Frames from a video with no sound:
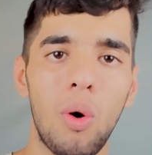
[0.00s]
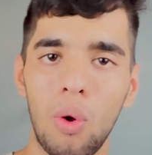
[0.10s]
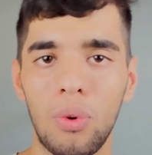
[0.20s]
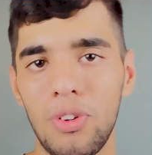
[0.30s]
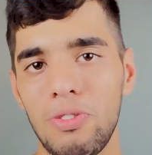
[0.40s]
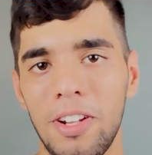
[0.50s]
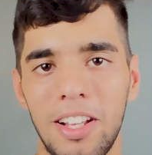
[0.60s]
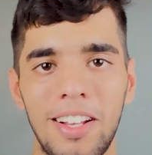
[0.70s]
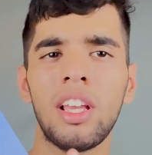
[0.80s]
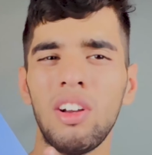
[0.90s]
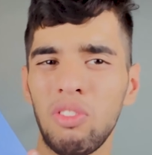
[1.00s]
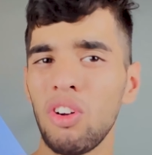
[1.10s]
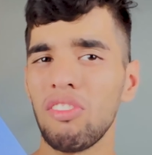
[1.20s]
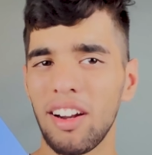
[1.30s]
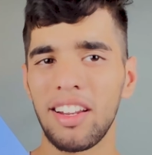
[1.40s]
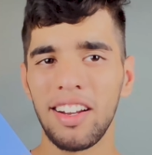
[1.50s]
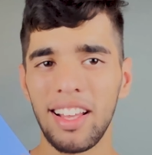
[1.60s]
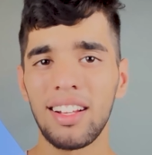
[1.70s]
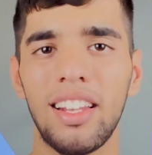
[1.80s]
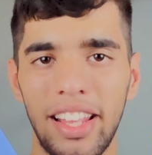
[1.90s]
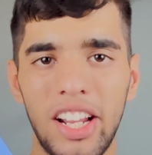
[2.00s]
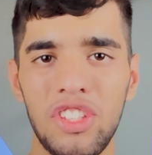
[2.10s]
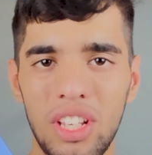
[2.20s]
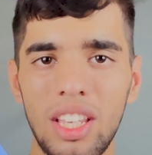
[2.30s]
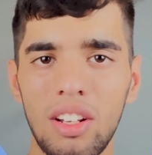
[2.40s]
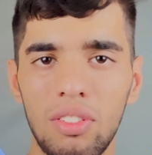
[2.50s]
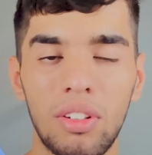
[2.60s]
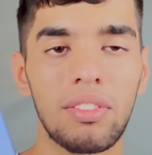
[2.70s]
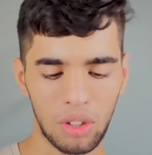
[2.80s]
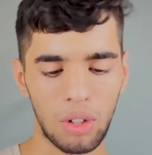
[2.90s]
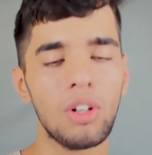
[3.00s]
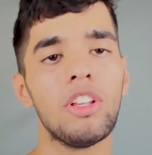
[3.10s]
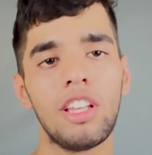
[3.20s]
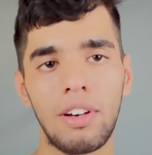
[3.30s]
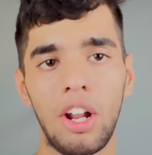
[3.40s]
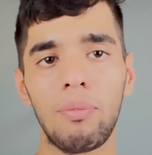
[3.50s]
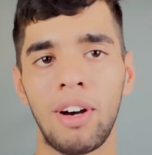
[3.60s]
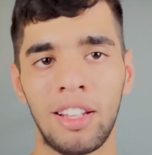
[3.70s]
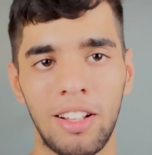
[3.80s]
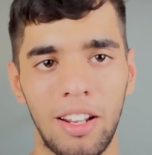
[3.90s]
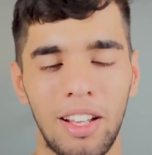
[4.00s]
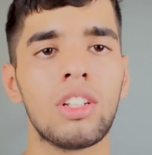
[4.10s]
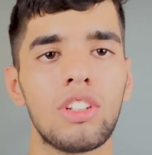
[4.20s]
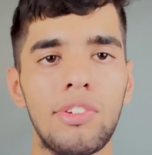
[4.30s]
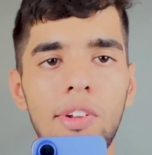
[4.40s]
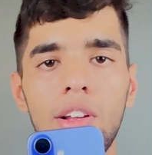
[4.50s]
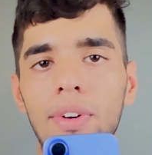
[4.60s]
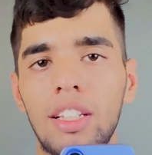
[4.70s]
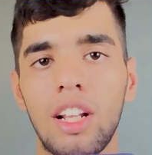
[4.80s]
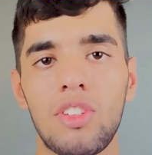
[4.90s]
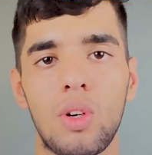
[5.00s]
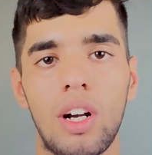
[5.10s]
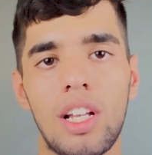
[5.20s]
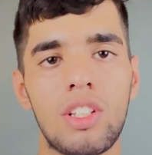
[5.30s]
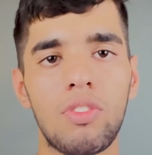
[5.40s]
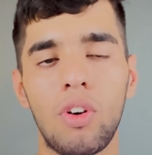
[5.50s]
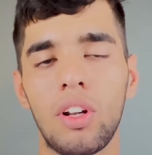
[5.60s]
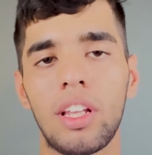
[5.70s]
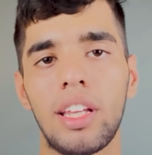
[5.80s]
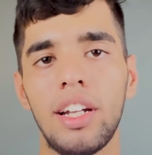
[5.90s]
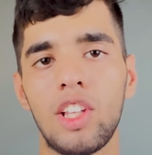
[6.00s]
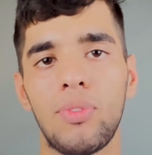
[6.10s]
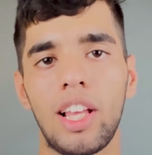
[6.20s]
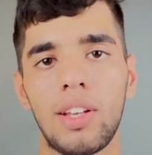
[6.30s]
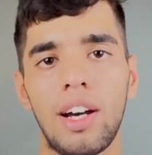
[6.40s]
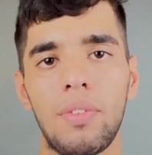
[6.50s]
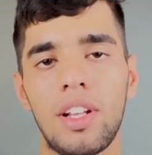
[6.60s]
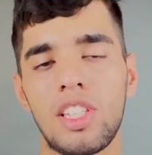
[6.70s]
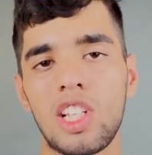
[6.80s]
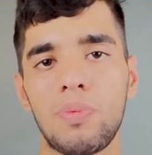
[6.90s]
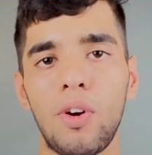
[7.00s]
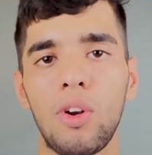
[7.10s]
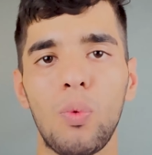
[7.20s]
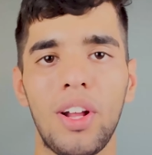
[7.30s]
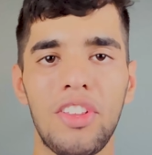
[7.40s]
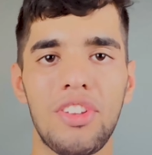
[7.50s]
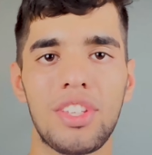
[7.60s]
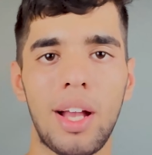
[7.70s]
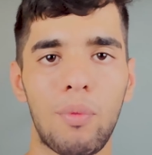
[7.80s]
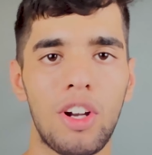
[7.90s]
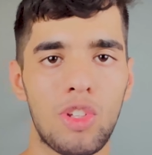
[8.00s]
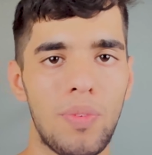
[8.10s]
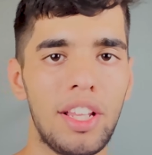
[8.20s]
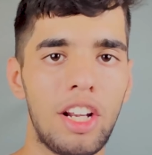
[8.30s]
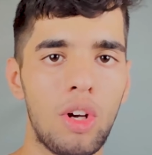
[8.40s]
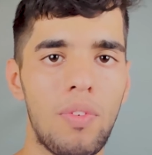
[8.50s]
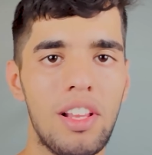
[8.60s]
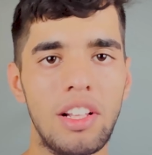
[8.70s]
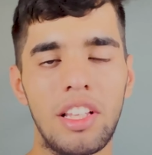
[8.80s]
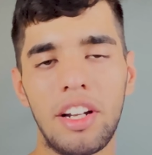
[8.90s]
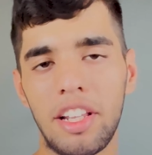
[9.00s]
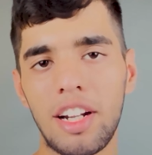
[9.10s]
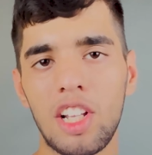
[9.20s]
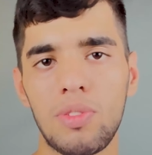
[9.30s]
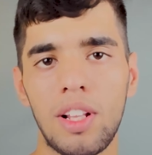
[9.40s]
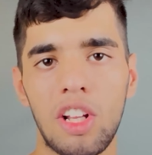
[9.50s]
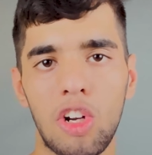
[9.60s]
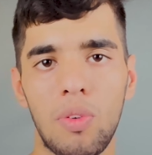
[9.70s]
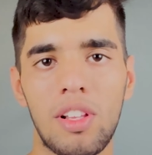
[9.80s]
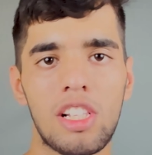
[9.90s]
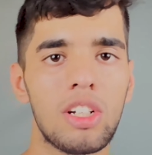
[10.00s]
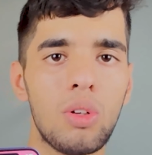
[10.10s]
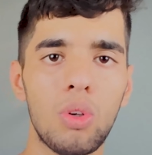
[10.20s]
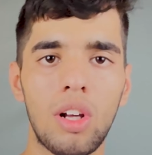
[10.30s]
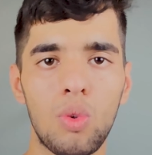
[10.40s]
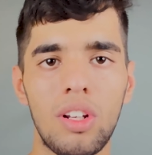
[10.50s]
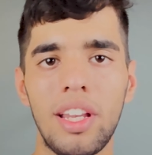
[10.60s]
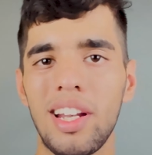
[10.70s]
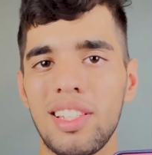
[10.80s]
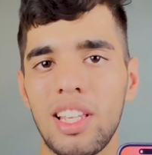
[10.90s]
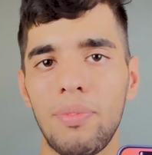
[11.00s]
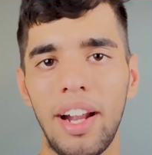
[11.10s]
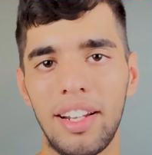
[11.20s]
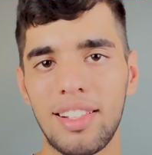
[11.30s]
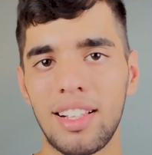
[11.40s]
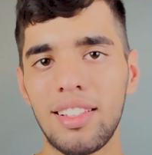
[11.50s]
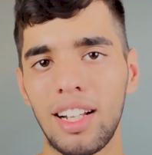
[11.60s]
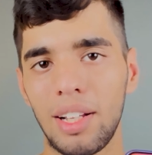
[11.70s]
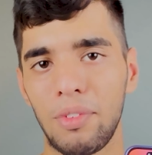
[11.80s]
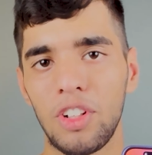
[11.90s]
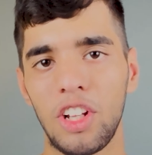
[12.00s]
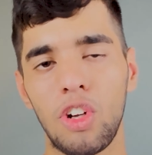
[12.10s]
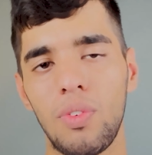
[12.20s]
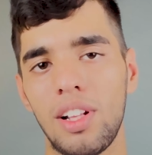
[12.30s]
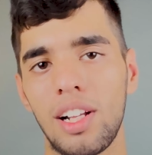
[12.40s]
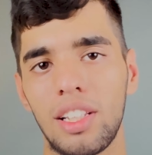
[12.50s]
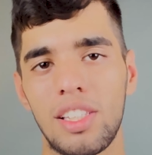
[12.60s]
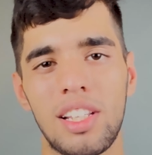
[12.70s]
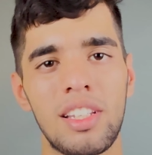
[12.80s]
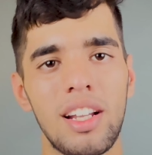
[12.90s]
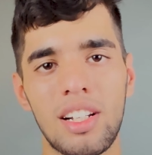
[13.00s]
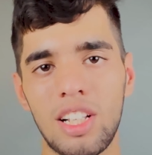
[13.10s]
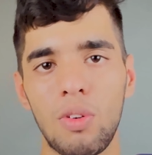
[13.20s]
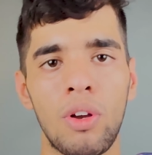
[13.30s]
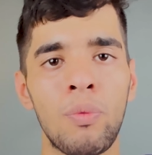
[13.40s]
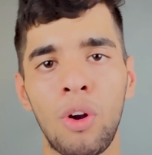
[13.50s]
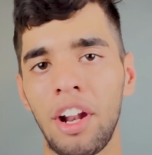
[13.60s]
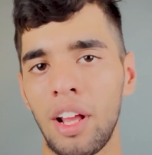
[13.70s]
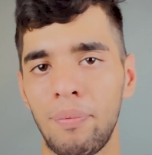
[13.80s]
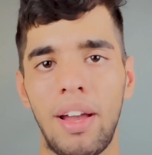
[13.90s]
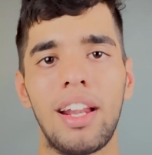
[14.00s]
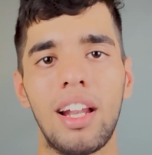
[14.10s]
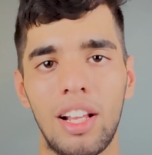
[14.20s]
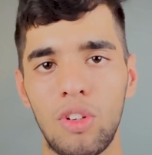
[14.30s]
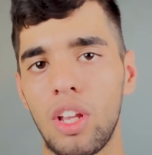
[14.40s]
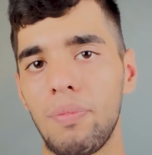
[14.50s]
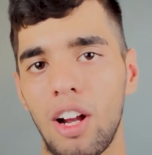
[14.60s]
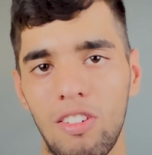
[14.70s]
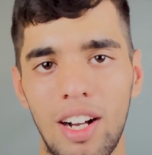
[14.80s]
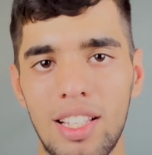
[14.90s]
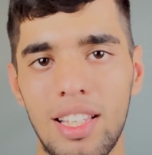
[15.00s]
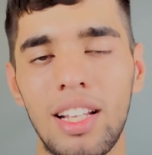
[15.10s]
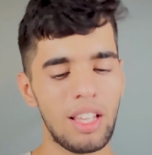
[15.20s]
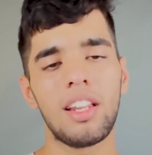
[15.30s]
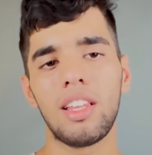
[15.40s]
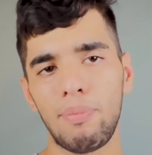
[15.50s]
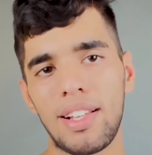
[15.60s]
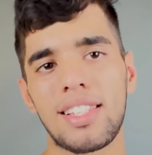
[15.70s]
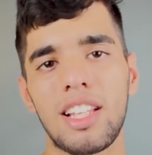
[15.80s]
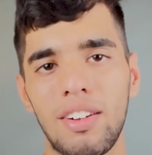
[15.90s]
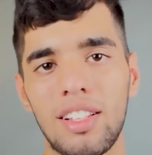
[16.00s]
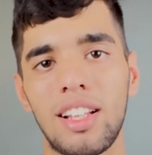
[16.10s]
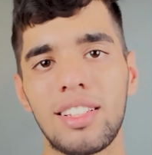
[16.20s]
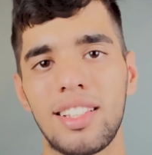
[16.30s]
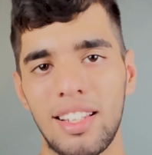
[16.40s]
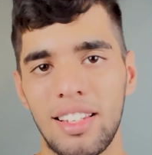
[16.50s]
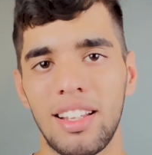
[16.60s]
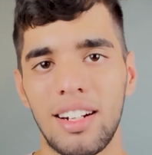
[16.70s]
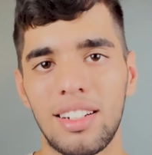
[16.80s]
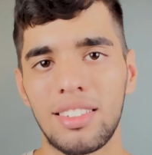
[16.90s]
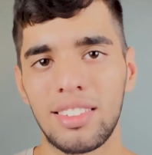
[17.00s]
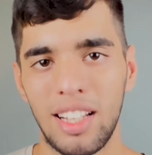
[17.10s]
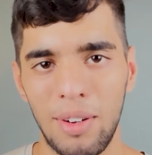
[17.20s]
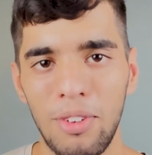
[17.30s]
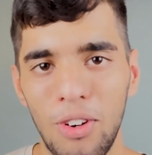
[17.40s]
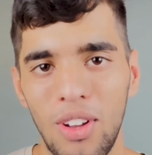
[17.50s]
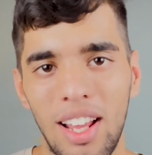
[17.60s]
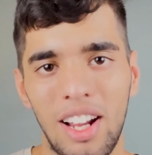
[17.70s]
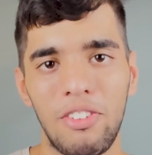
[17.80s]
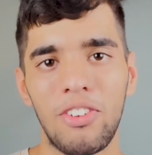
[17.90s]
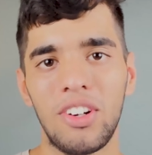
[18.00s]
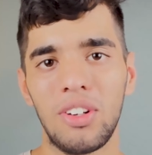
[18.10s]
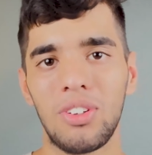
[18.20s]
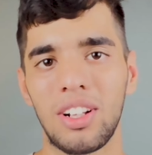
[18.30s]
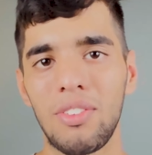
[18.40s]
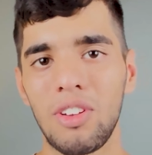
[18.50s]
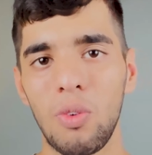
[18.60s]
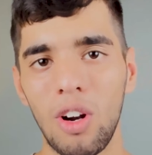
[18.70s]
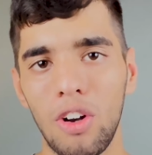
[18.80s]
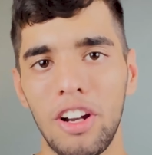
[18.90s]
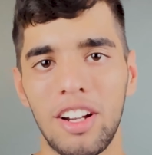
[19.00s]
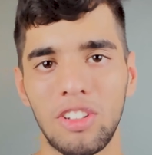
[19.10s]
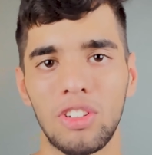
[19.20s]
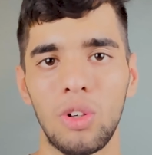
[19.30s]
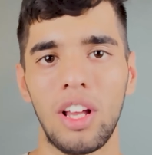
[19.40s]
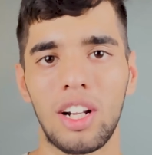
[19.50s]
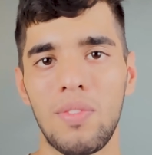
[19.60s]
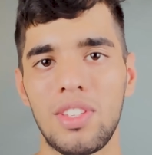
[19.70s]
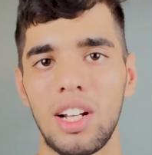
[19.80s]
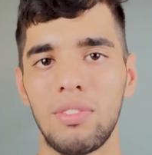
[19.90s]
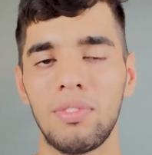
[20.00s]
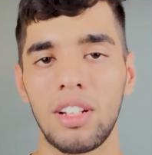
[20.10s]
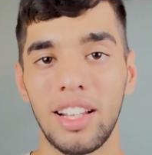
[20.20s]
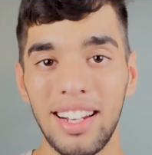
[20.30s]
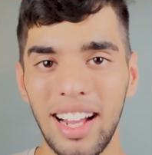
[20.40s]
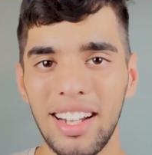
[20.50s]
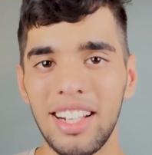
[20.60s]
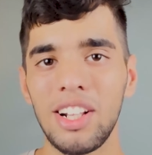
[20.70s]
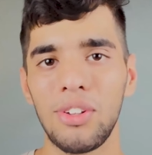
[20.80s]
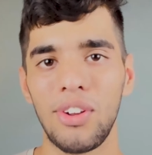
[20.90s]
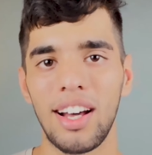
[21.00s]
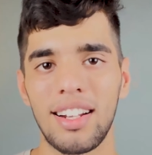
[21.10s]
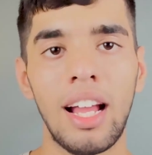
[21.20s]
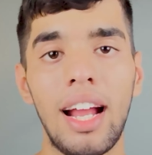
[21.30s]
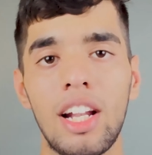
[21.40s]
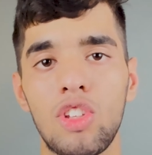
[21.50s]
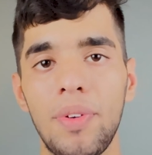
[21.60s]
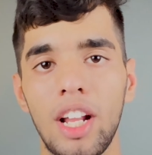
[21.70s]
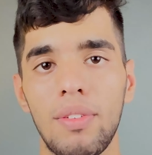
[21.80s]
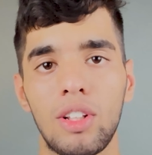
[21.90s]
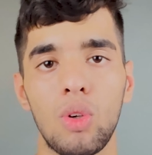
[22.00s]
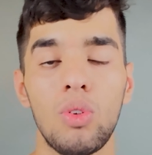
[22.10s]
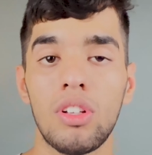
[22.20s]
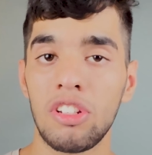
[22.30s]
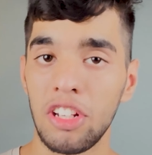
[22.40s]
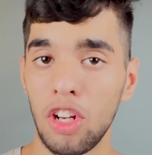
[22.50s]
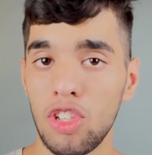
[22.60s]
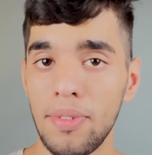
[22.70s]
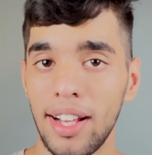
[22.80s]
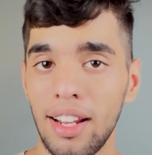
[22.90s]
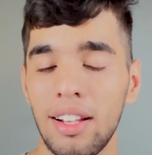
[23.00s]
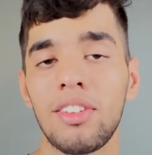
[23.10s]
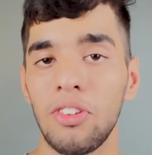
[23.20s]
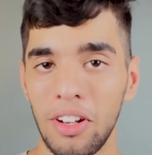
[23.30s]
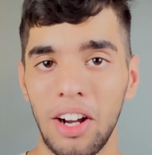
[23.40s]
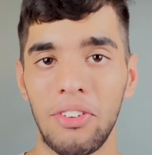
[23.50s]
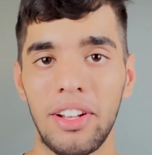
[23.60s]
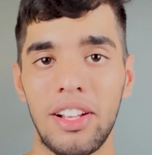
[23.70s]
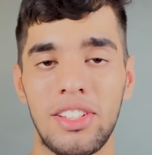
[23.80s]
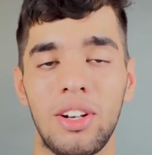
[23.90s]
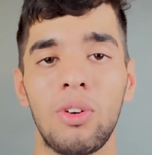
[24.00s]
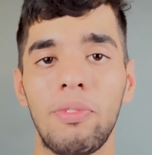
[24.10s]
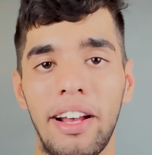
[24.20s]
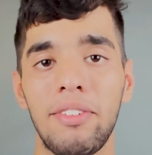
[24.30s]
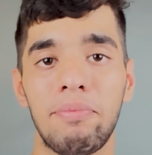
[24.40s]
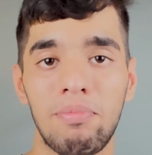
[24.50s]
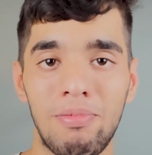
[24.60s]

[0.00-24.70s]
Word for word: और कुछ भी नहीं किया क्या फोन वर्थिड है लेना चाहिए फोन तो इसी के बारे में हम बात करेंगे तो सबसे पहले मैं बात करना चाहूंगा इस फोन के डिस्प्ले के बारे में सिक्स पॉइंट वन इंच की आपको डिस्प्ले देखने को मिल जाते हैं रेटिना डिस्प्ले देखने को मिल जाते हैं टू थाउजेंड नीट्स की ब्राइटनेस के साथ आपको देखने को मिल जाती है सिक्सटी हर्ट्स का वही पुराना पैनल है जो की बकवास है यार इतने पैसे देने वाले यार सिक्सटी हर्ट्स शर्म करो यार आईफोन मान लो कम से कम वन ट्वेंटी हर्ट्स दो यार कम से कम ये नाइनटी है यार एंड स्पीकर की बात करूँ स्टेरियो स्पीकर है जो कि काफी अच्छे है वो भाई